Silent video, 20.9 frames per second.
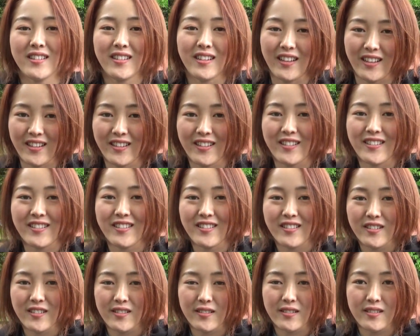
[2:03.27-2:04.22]
えこれまで
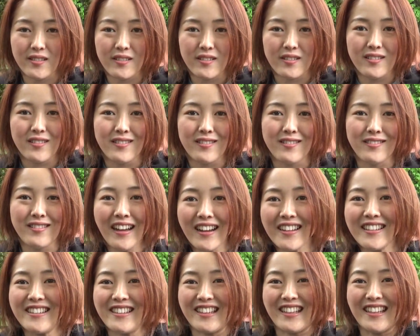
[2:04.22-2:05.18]
自信がなかったな
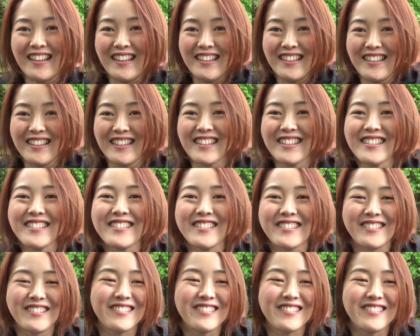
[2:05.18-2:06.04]
かったですず